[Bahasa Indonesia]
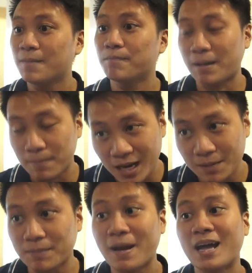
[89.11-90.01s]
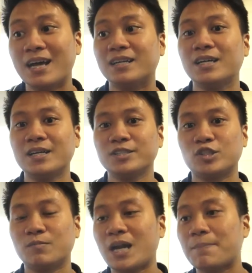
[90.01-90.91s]
Memang lebih mahal.
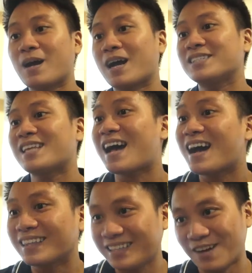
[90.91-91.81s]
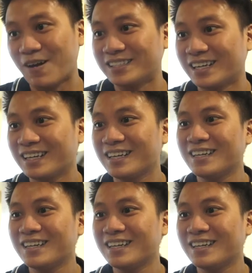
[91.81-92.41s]
Cuman apakah sangat tidak wajar